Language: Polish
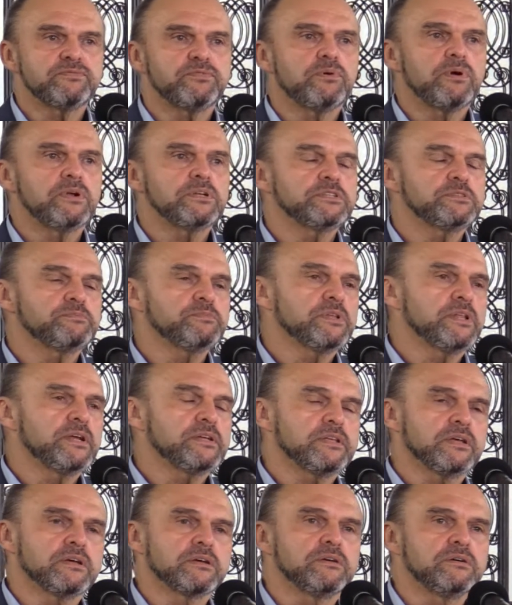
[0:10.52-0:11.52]
zwołaliśmy
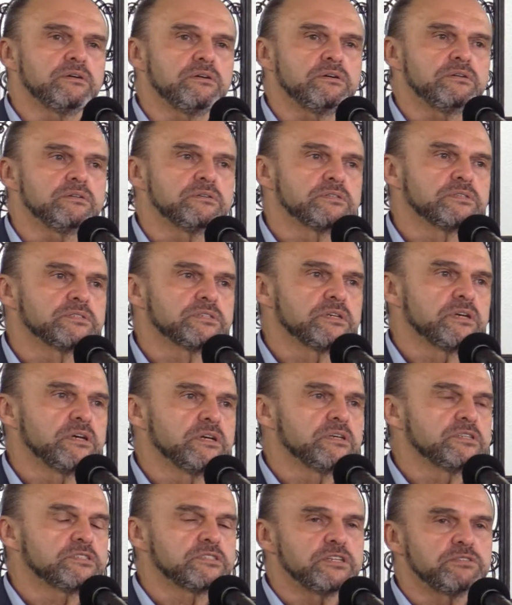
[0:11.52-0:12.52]
dlatego, że
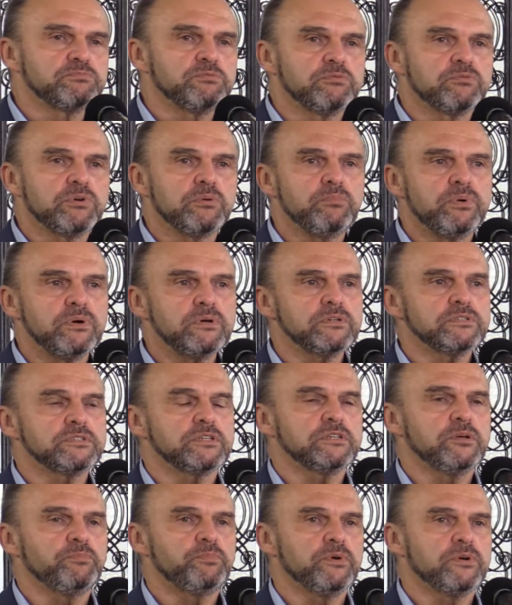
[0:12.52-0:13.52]
jesteśmy głęboko
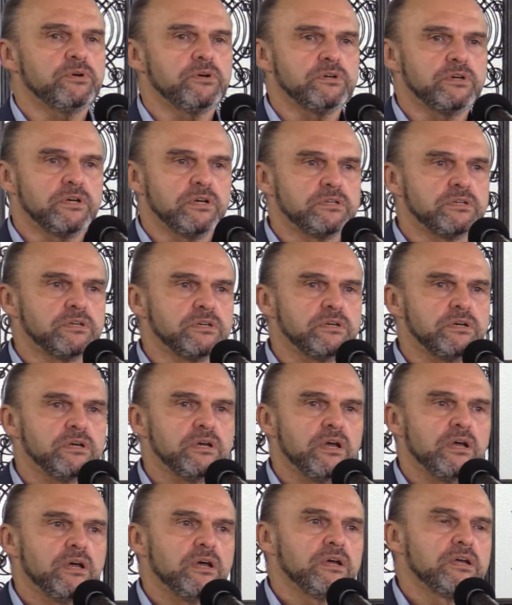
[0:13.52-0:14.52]
zaniepokojeni,
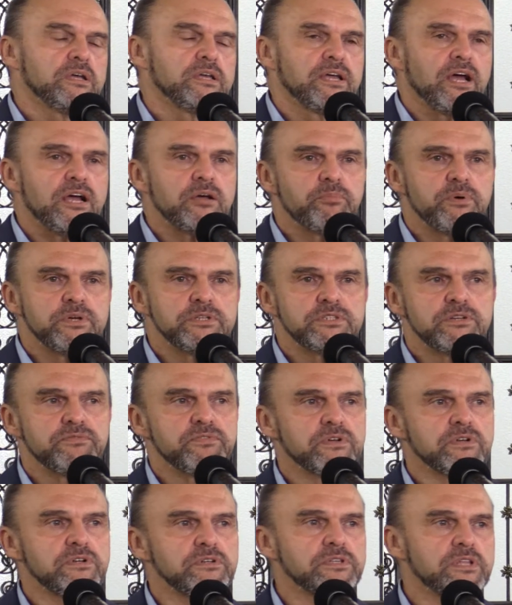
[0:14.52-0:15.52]
jak będzie
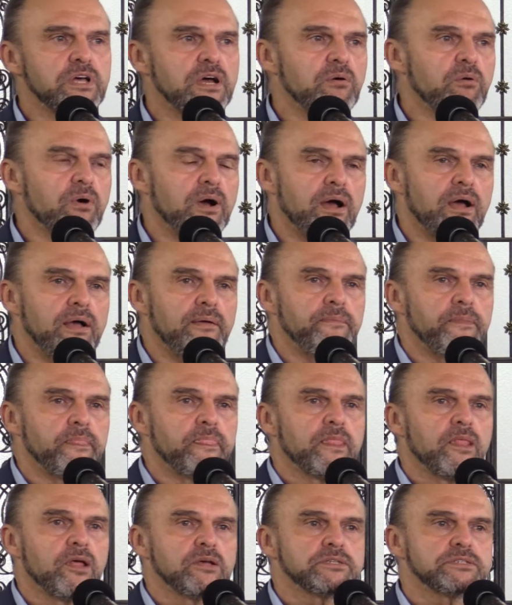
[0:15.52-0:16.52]
wyglądała
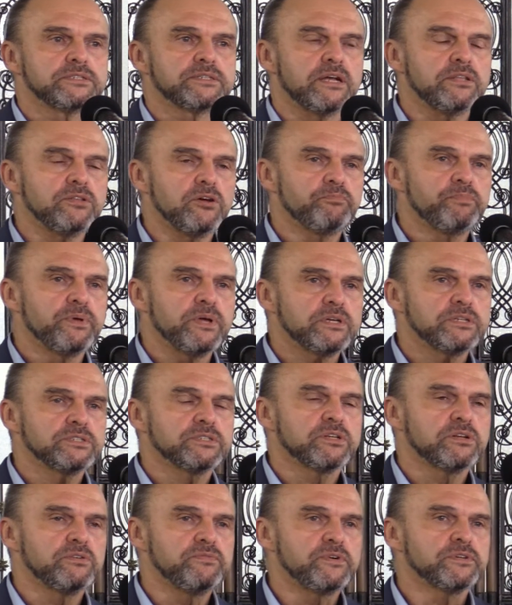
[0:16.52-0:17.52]
stan opieki
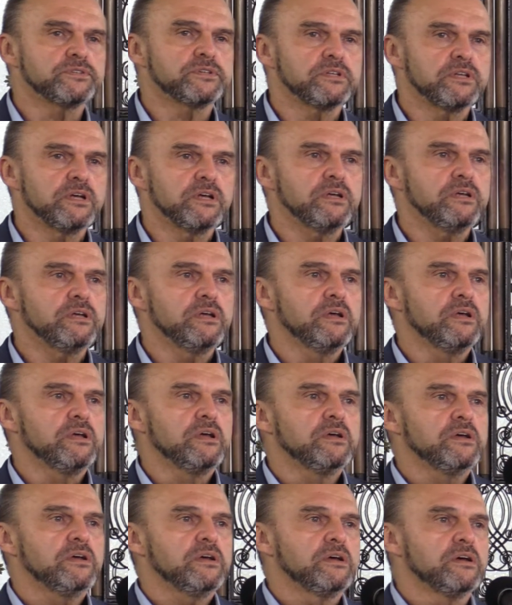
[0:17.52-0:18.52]
zdrowotnej e,
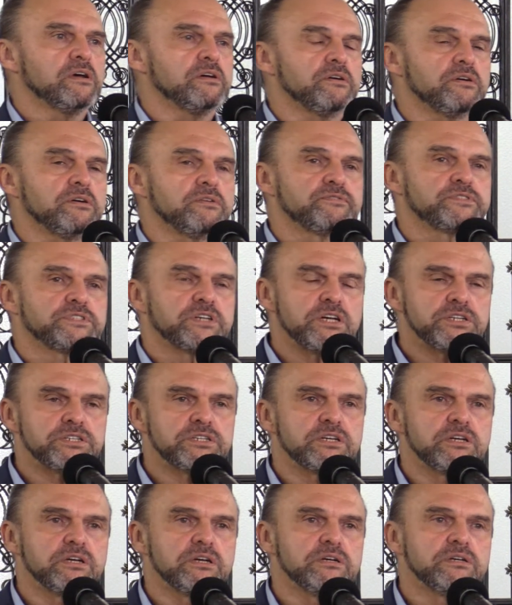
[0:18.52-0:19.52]
w
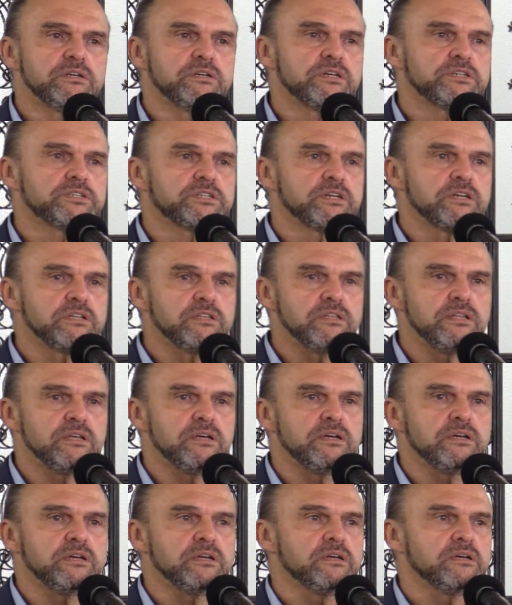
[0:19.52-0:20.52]
czasie
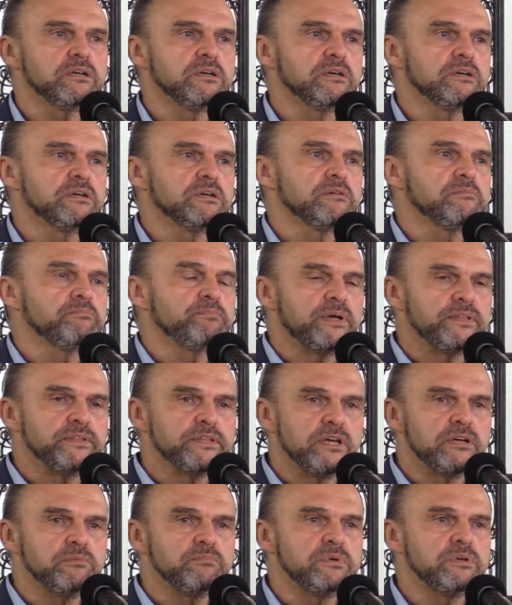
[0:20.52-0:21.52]
jesiennej
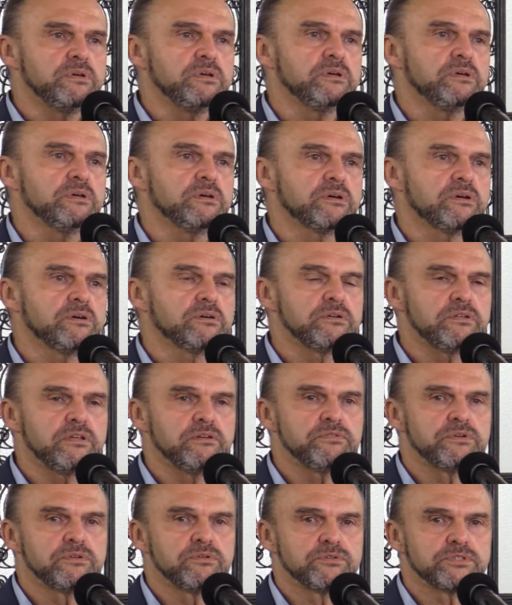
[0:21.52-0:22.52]
pandemii
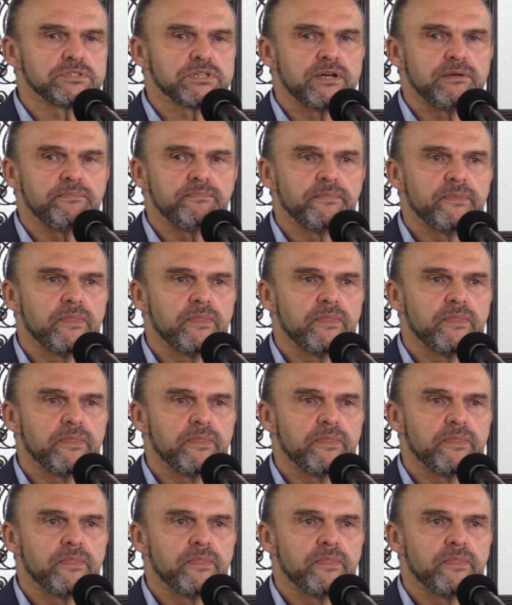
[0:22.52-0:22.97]
koronawirusa.